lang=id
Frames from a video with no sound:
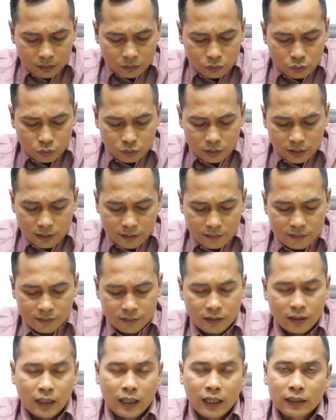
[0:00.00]

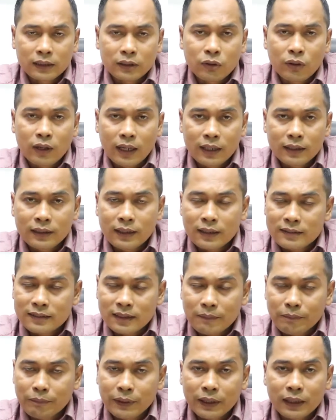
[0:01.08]
tulis atau Anda
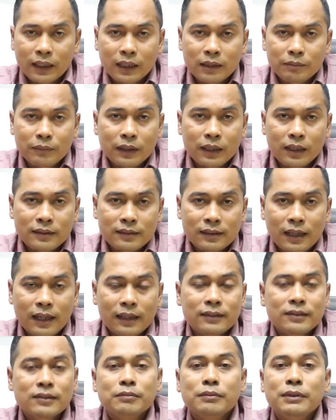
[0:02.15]
sampaikan pada
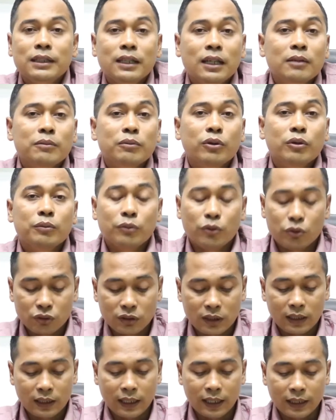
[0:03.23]
saat seminar
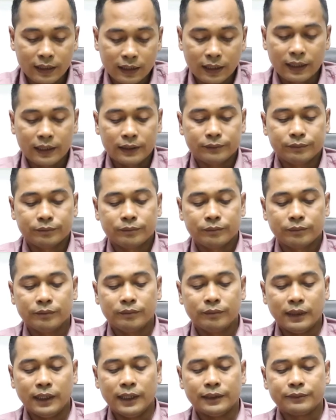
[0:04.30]
proposal Anda.
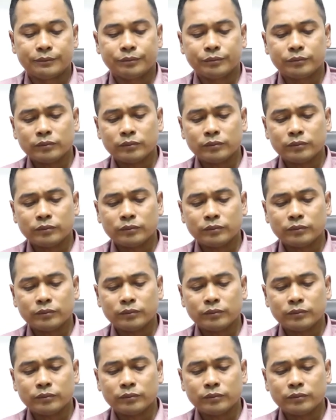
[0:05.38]
Baik.